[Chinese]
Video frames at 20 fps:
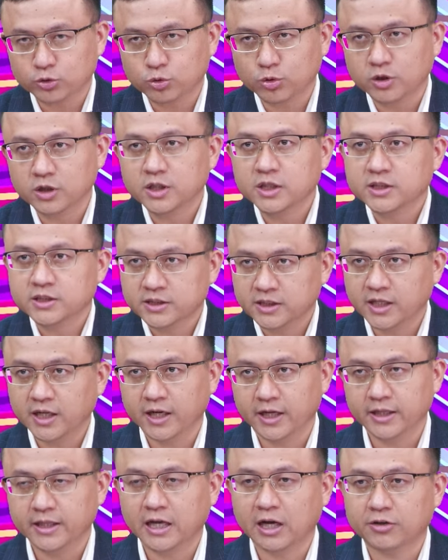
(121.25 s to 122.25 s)
缩是
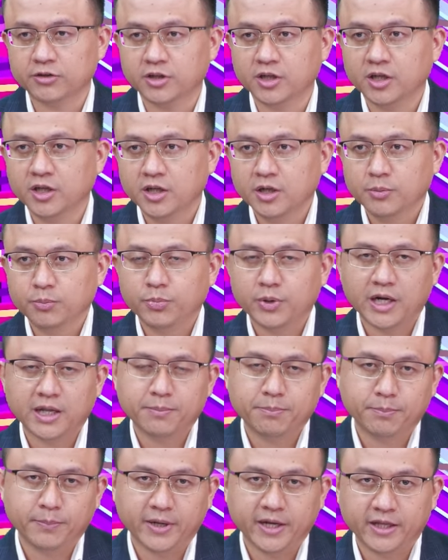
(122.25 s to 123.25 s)
很好的，不
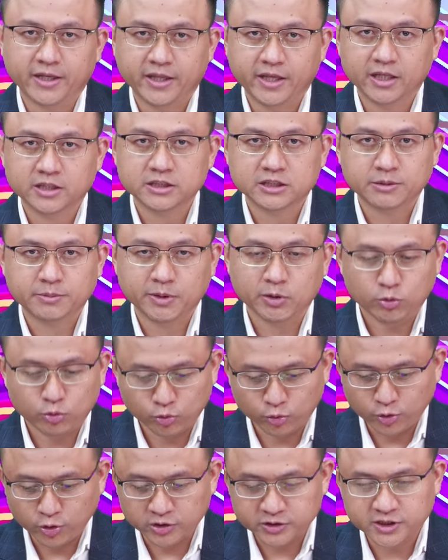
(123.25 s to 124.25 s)
然每天这边
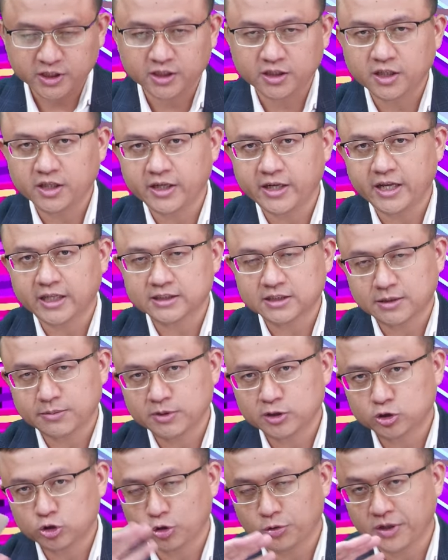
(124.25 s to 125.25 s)
五六千亿的量这
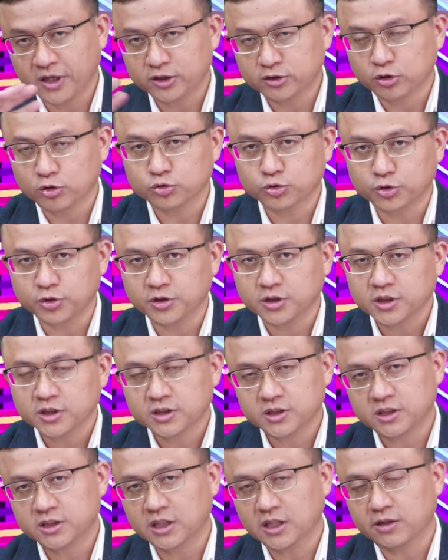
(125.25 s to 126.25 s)
边冲来冲去，
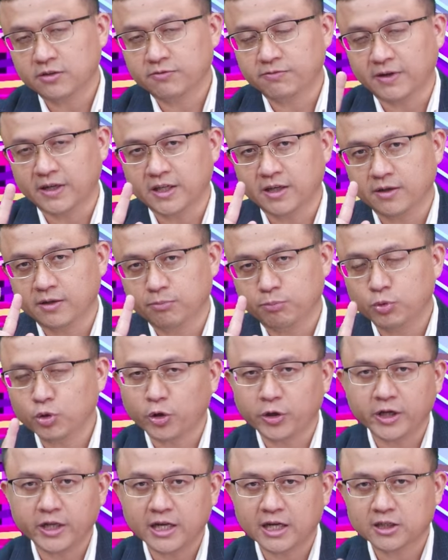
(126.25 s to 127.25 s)
其实反而不
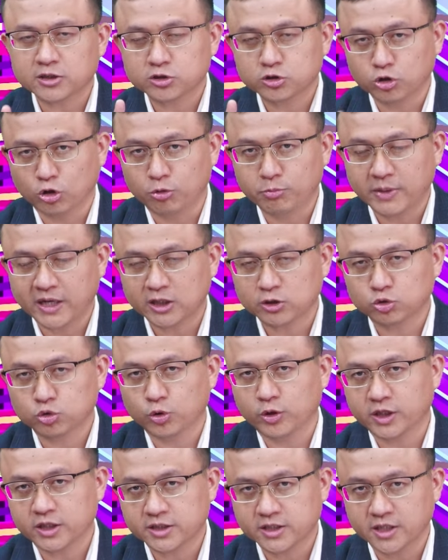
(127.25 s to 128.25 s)
容易让筹码做
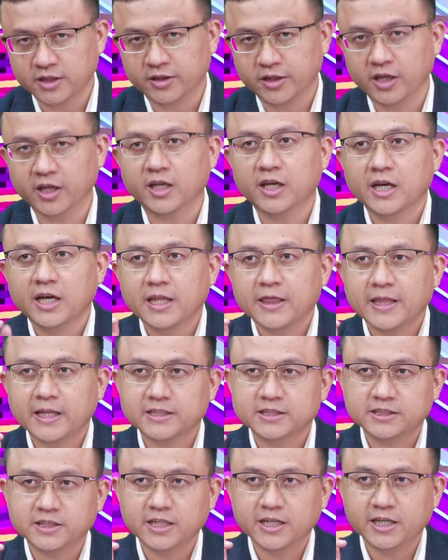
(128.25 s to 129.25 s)
一个沉淀。那
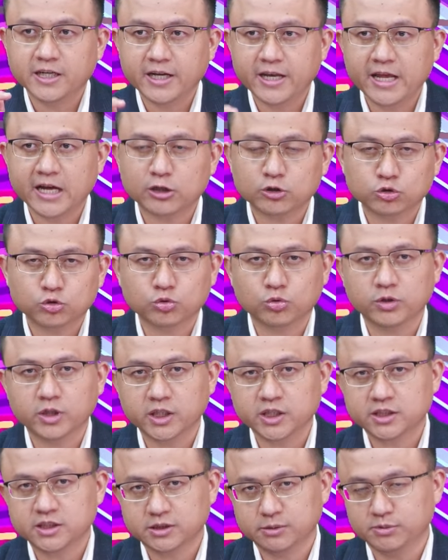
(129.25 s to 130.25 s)
今天的量缩
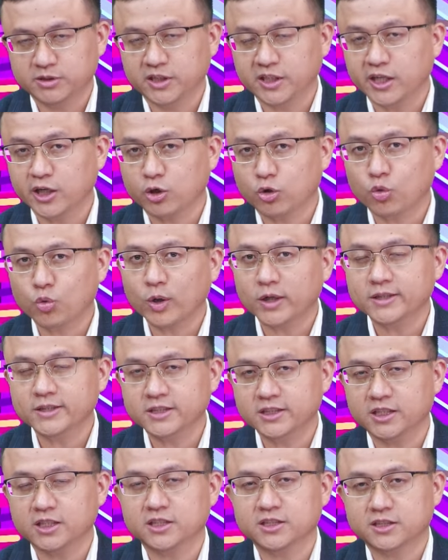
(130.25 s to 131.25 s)
呢，是不是一个关
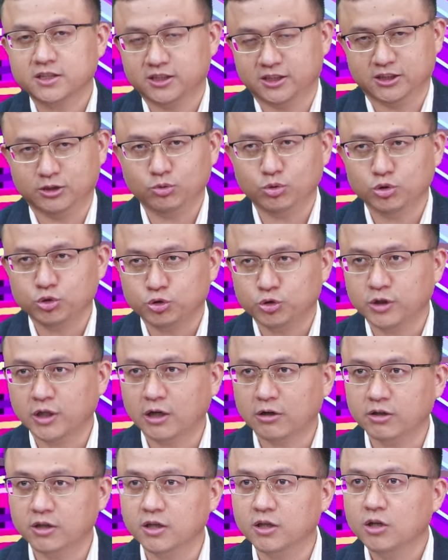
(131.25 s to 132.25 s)
键的止稳讯
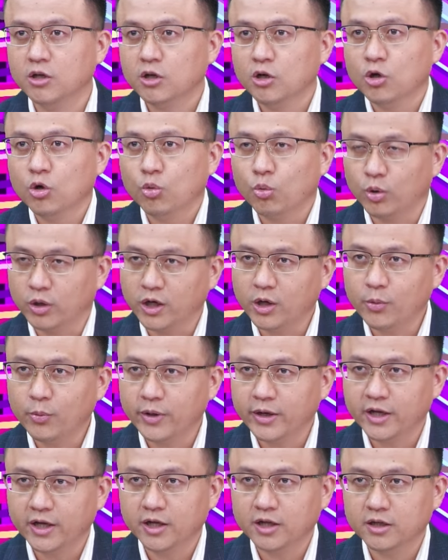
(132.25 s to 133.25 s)
号呢？我认
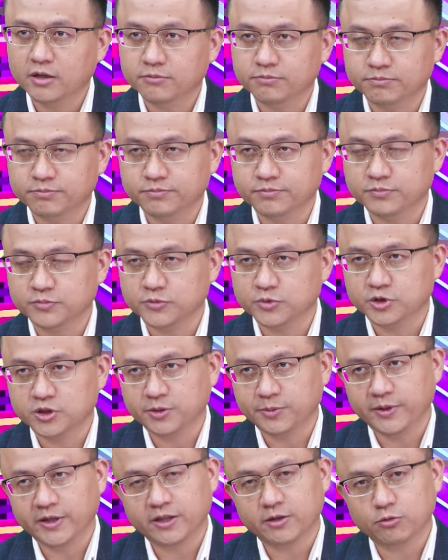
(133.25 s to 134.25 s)
为呢，嗯，这
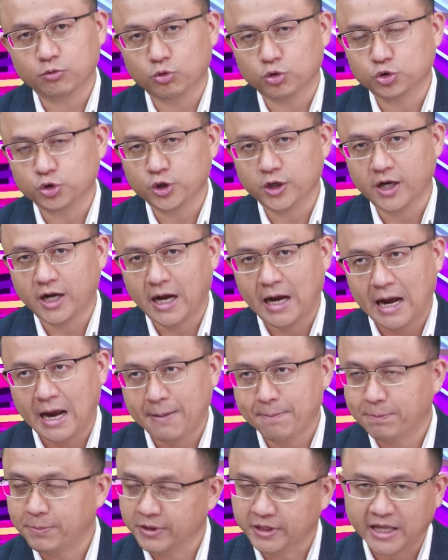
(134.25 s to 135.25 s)
边我觉得还
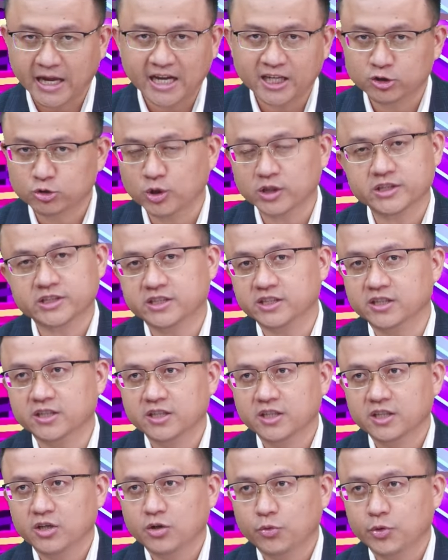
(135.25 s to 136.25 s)
不太算是。
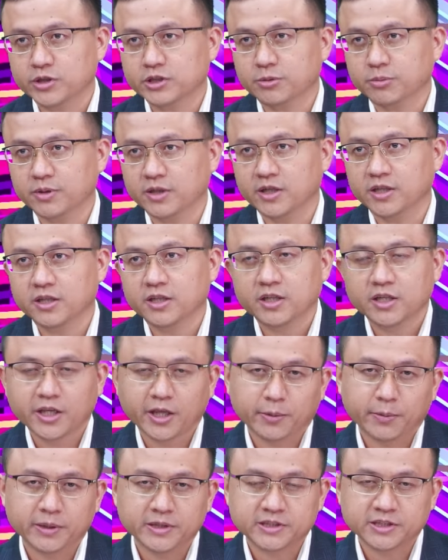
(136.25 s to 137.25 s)
为什么呢？
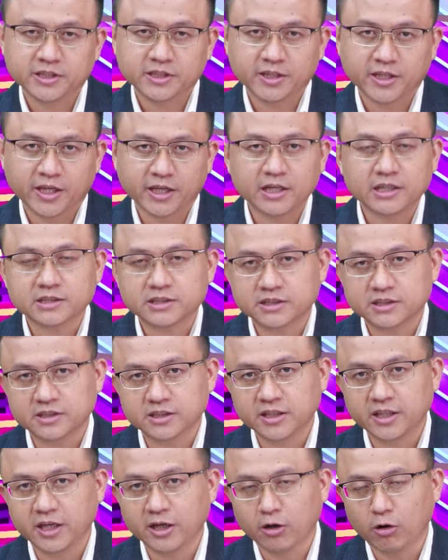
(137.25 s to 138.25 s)
因为今天的实
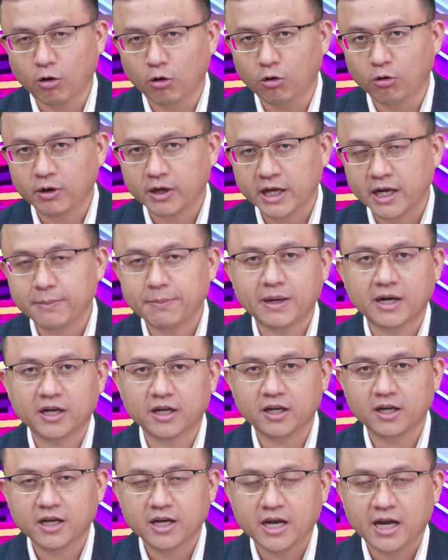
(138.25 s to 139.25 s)
体红 K 棒
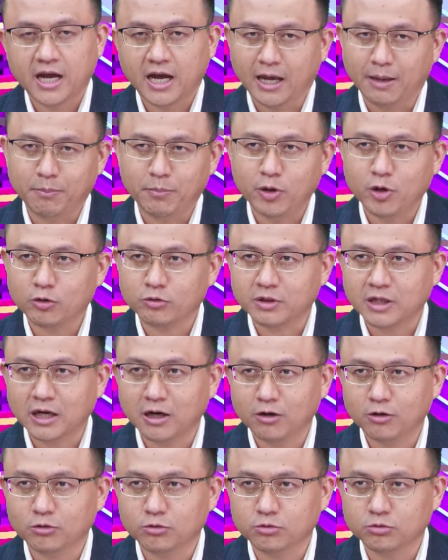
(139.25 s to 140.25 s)
呢还没有
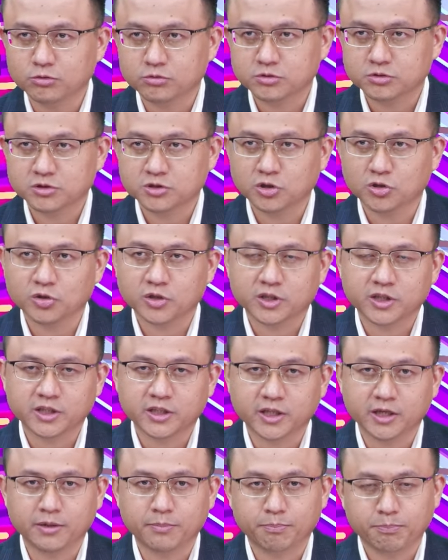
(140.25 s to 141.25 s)
到众哥
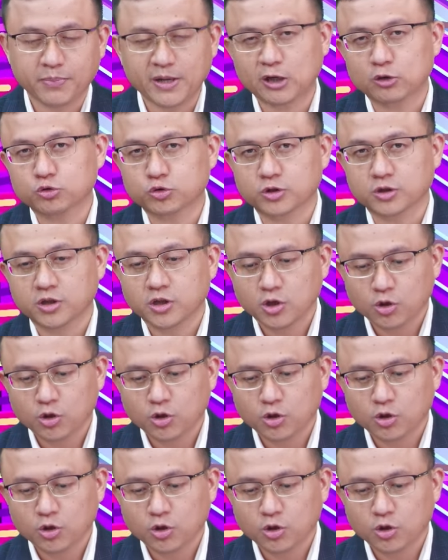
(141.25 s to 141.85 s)
的标准。